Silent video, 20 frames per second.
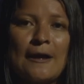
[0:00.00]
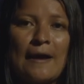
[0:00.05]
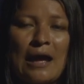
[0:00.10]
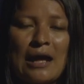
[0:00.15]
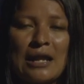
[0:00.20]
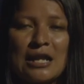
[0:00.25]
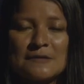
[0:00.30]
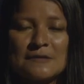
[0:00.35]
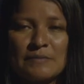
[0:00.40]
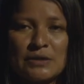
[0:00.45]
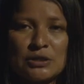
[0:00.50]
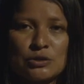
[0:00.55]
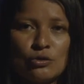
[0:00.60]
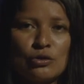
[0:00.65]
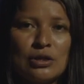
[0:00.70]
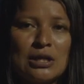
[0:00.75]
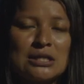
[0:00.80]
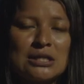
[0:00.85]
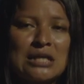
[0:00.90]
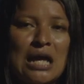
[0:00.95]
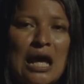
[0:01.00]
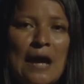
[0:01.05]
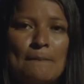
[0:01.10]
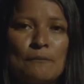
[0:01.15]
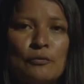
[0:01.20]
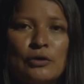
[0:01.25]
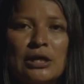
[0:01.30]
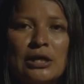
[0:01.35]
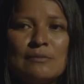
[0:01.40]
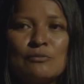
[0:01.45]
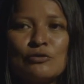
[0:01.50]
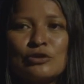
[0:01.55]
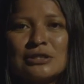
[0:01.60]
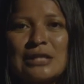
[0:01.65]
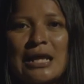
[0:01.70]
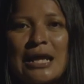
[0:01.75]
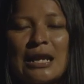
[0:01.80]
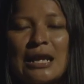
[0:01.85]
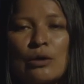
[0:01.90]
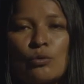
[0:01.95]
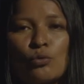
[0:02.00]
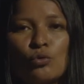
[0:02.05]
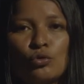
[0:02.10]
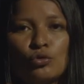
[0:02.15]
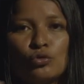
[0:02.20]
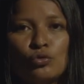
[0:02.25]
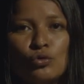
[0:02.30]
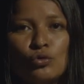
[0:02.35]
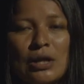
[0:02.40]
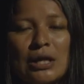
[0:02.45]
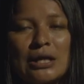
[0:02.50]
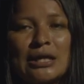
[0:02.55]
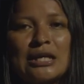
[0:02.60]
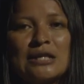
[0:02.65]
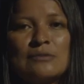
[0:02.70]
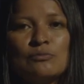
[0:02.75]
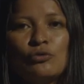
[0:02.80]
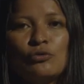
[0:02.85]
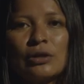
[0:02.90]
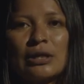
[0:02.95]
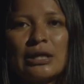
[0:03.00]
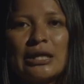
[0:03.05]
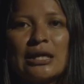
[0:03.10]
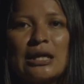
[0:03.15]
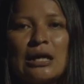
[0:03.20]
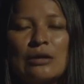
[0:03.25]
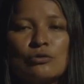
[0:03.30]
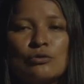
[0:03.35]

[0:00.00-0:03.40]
a las personas, a poder mostrar la cultura que es muy rica,